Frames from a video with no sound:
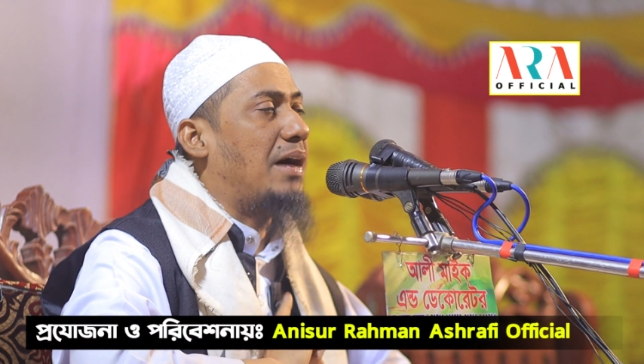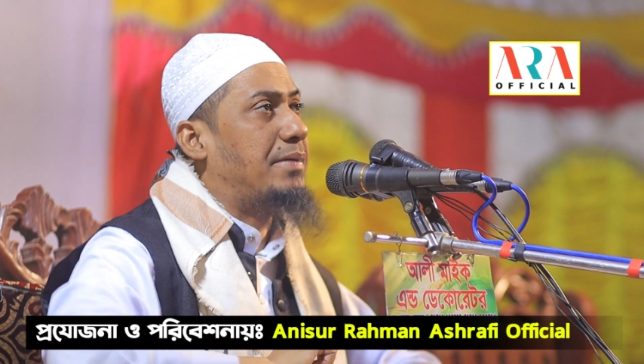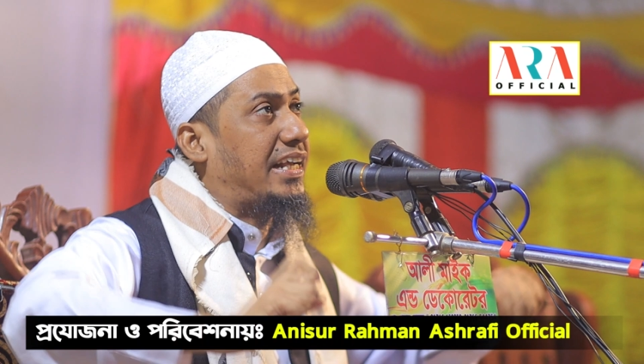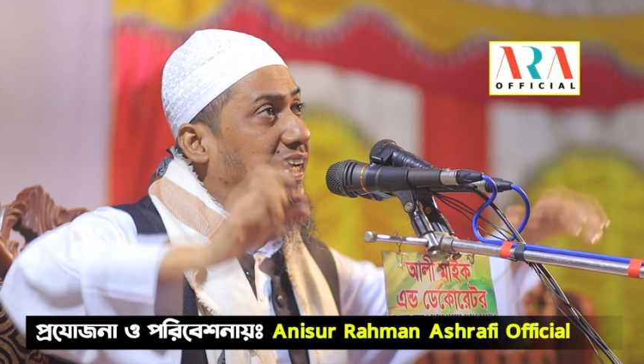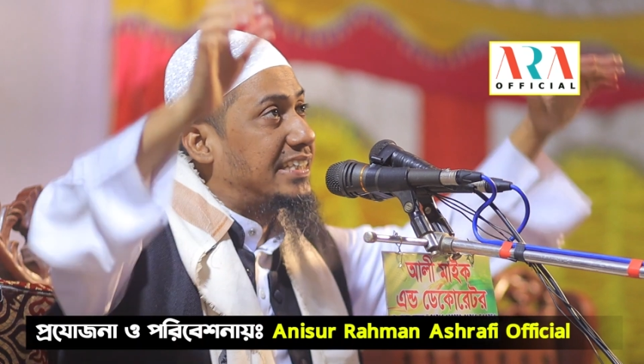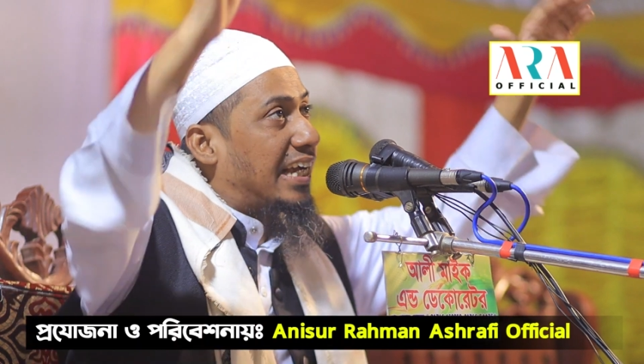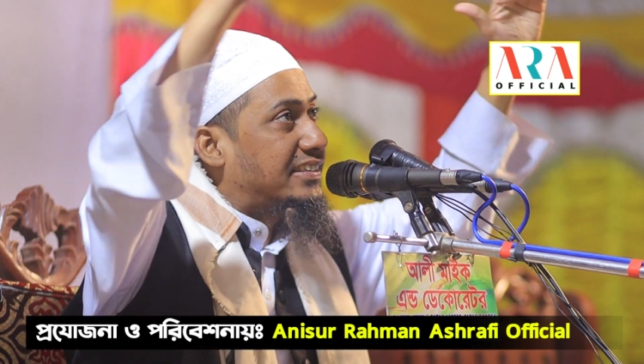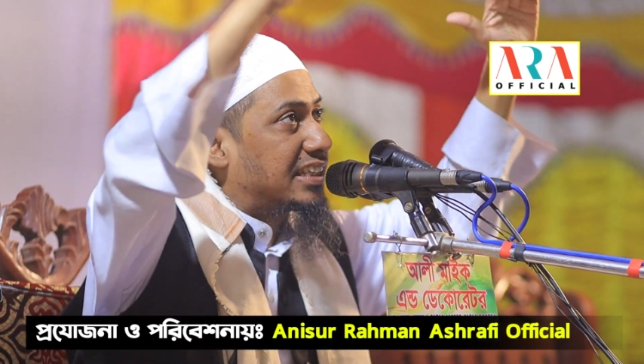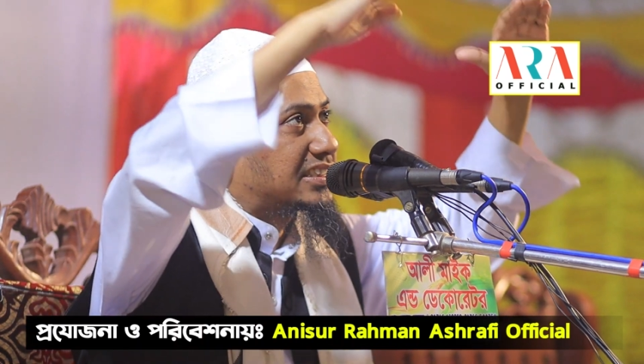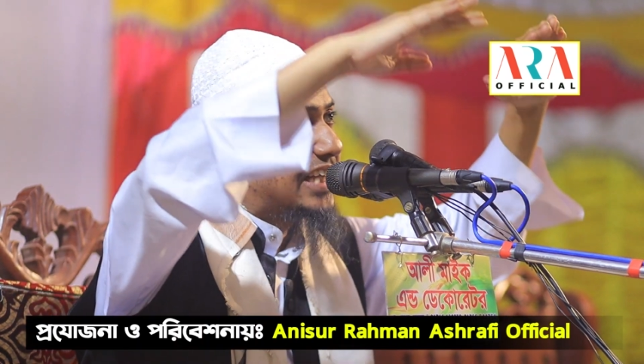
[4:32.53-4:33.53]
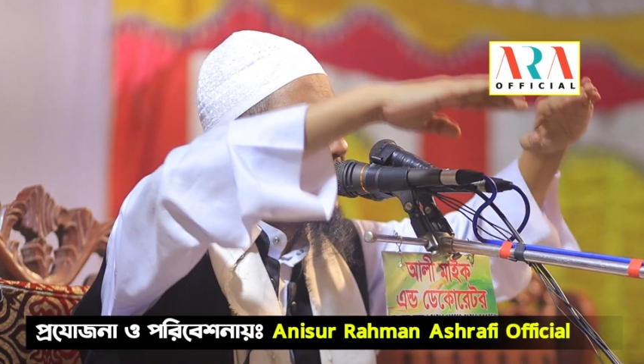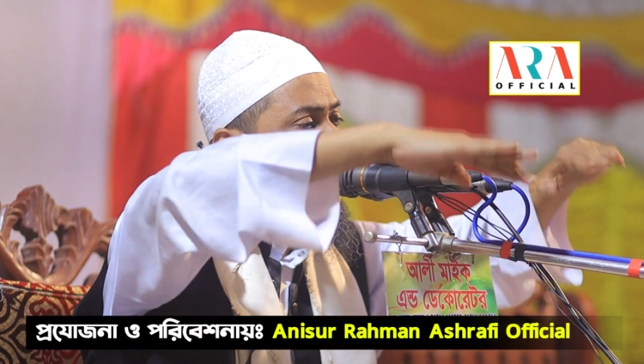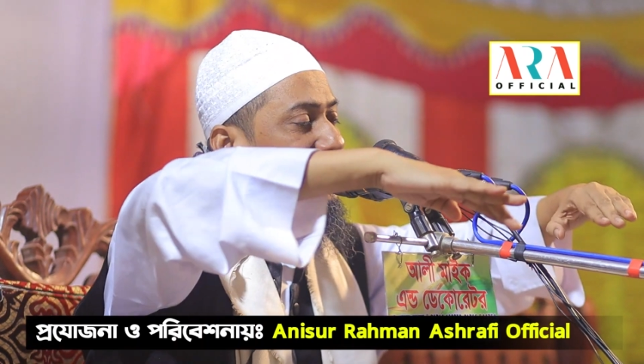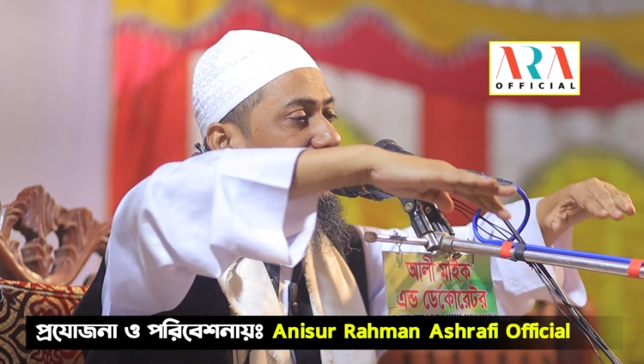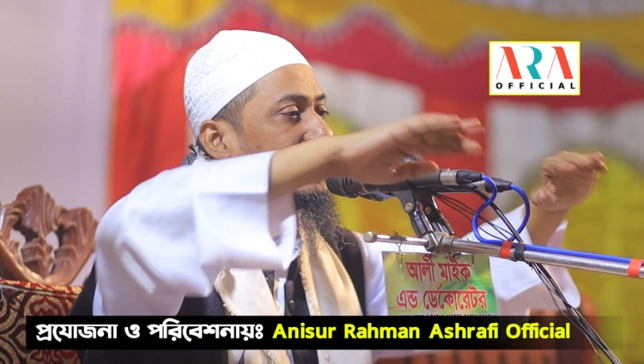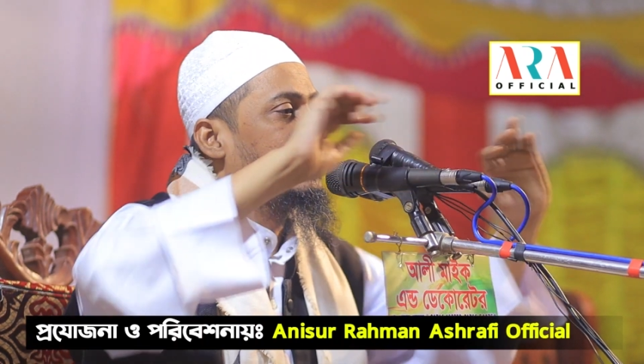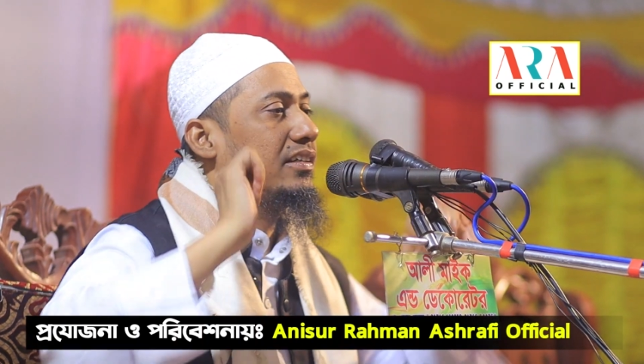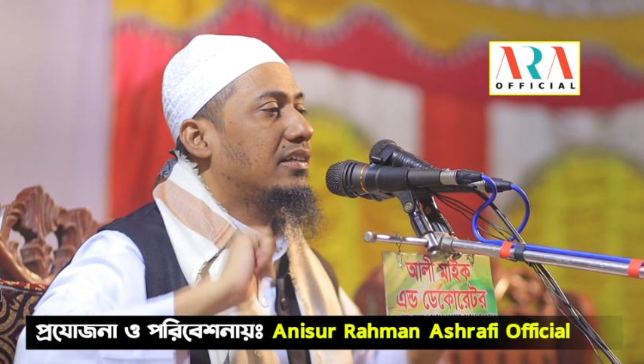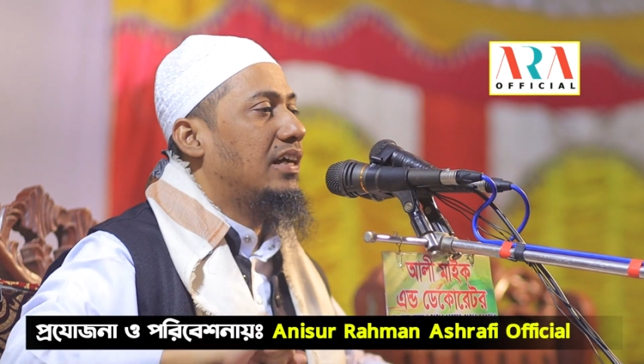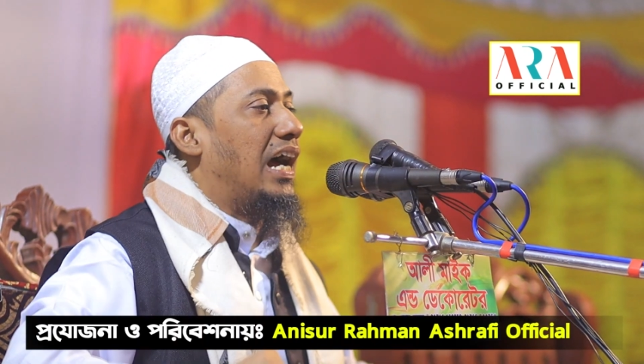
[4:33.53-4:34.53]
আমাকে দেখতেছেন
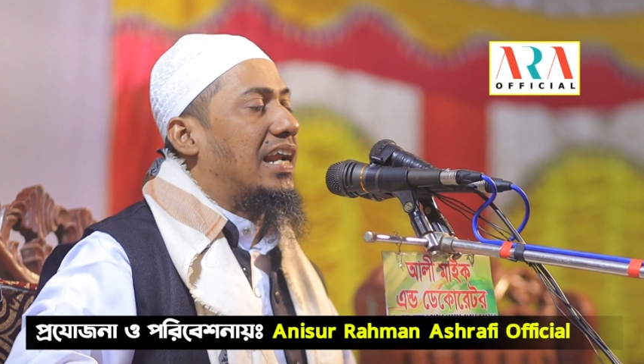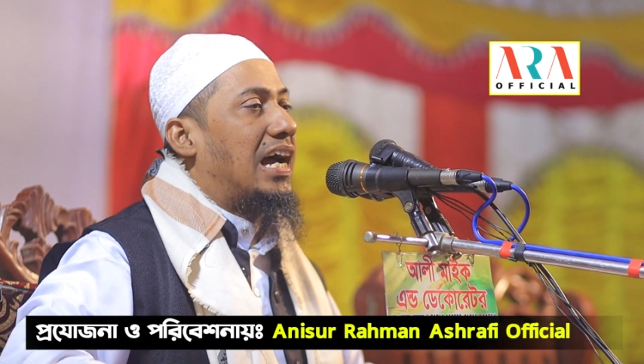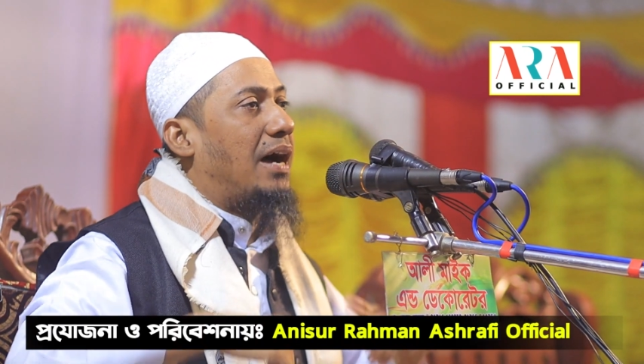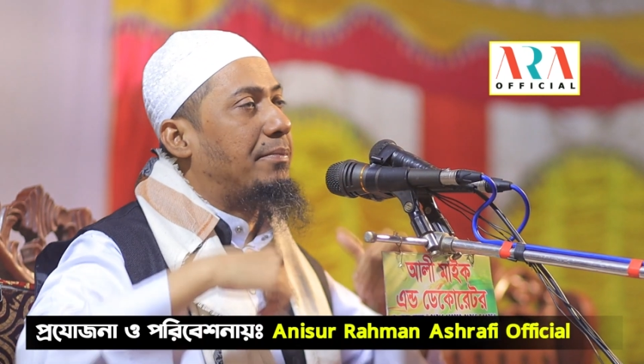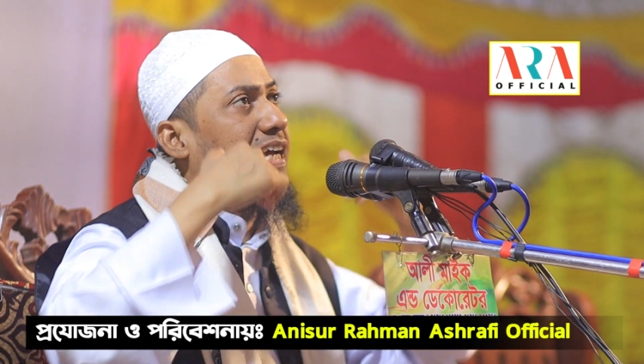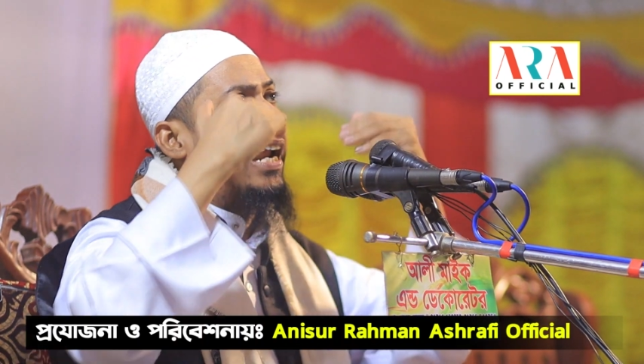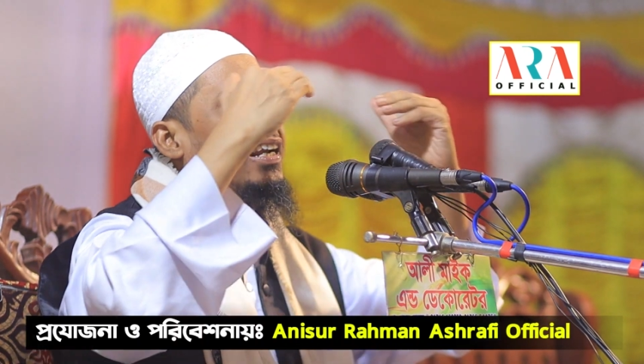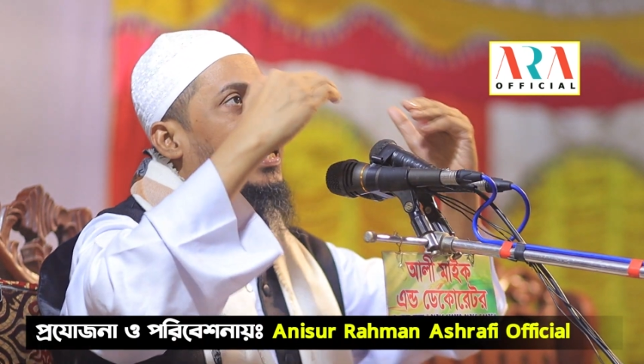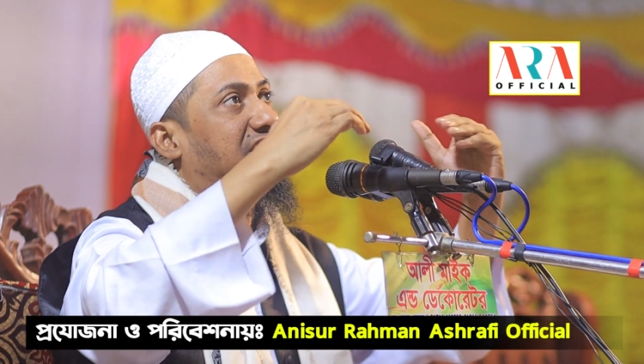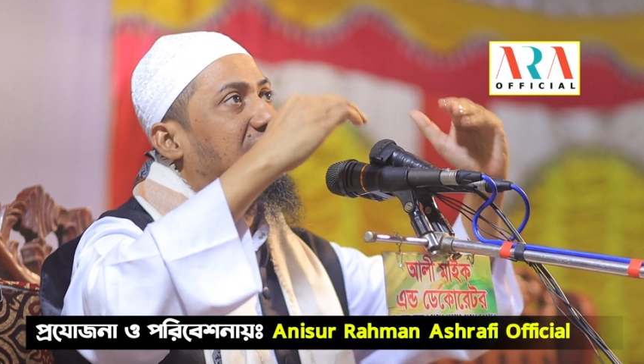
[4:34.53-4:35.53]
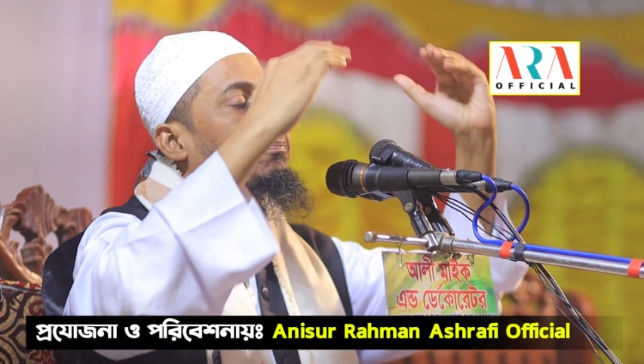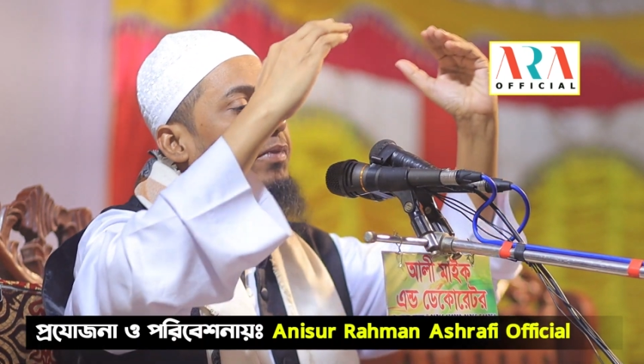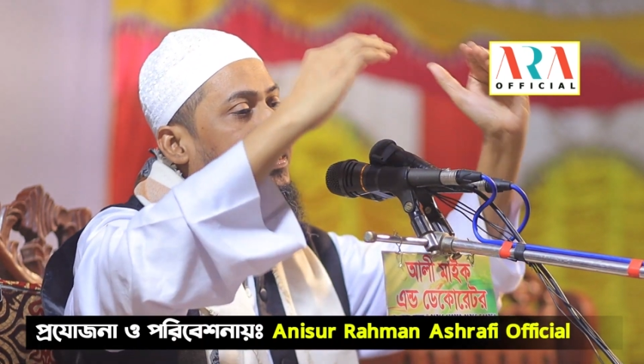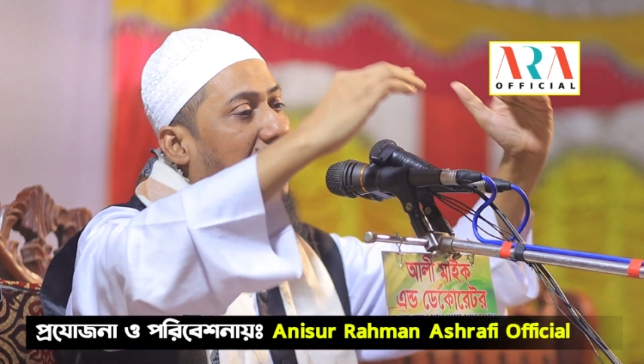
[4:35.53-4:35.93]
আর আমি আল্লাহর সামনে